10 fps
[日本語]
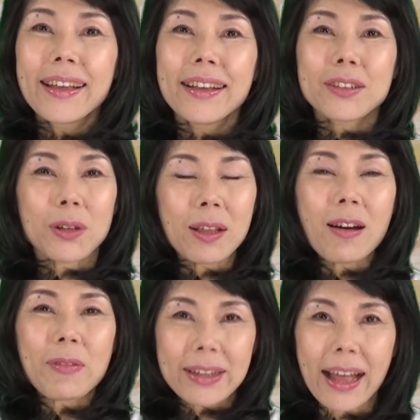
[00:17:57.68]
それで
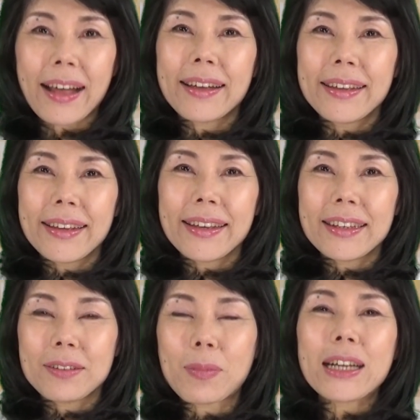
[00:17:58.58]
はまた
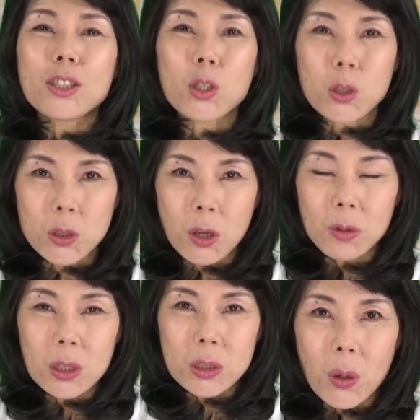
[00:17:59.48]
毎週水曜
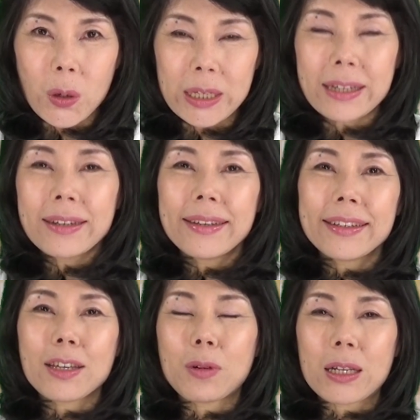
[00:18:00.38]
日の午に
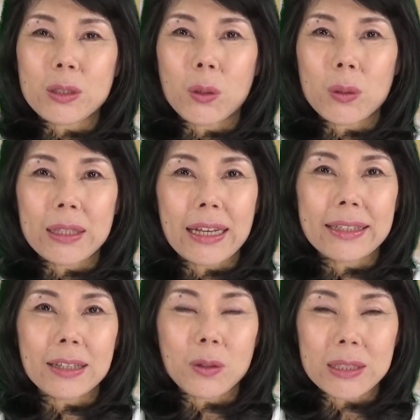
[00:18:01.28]
木村淑子の経
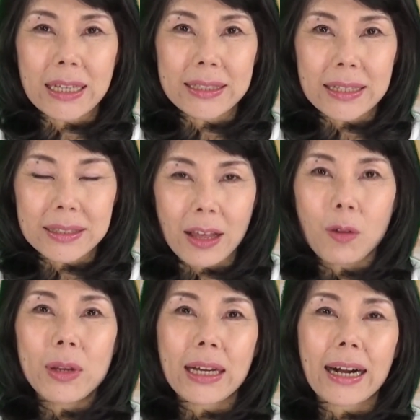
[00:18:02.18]
済都市伝説で
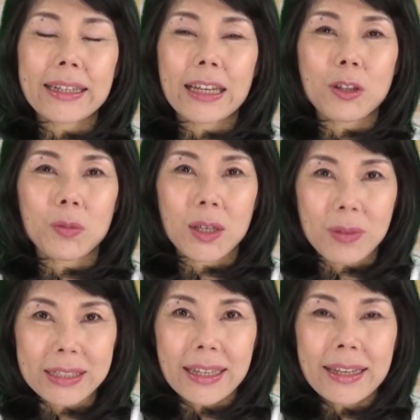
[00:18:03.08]
お目にかかりたいと思い
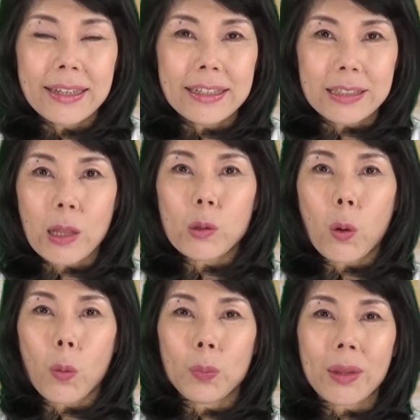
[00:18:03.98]
ます視点
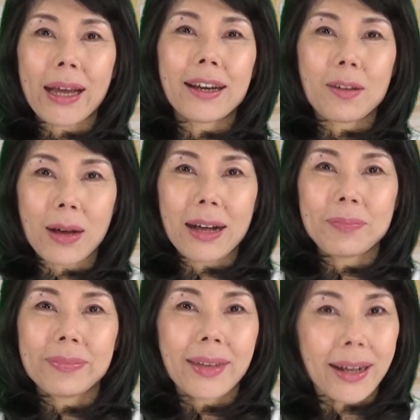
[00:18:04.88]
を変えれば
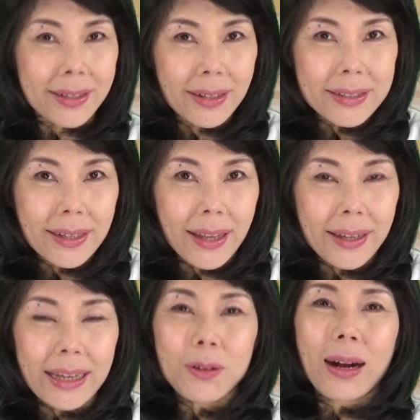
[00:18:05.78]
新たな世
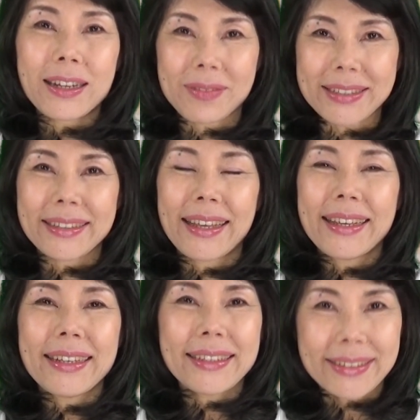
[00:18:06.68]
界が広がります
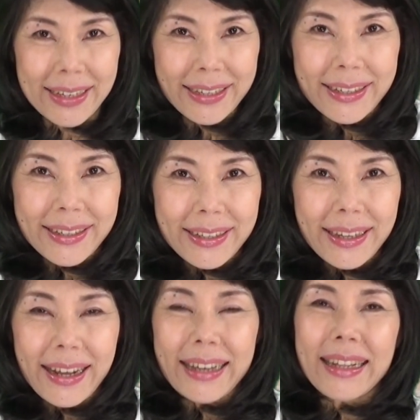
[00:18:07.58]
ぜひ
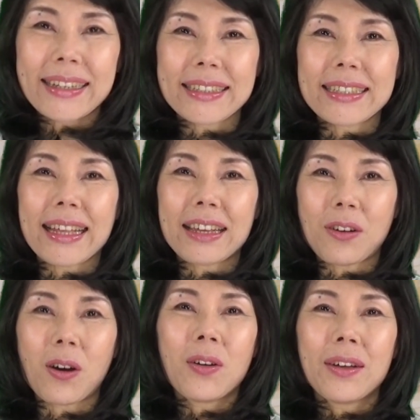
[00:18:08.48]
新しい時代
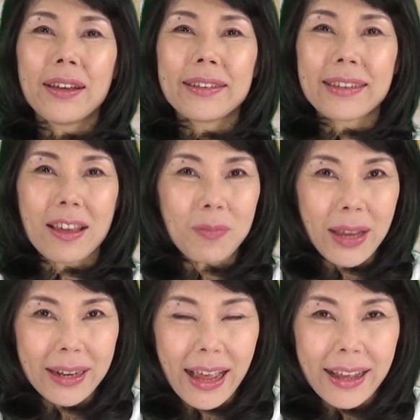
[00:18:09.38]
を賢
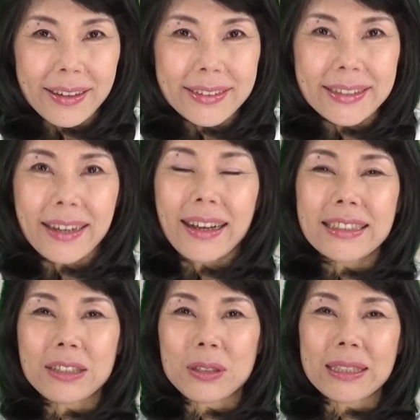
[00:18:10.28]
明な生
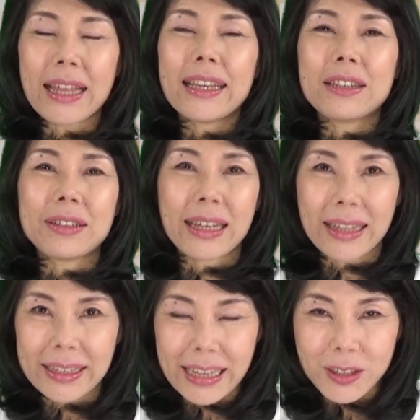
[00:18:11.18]
活者として生き抜いてい
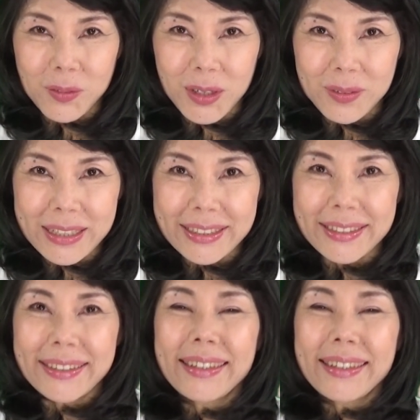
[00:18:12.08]
ただきたいと思います。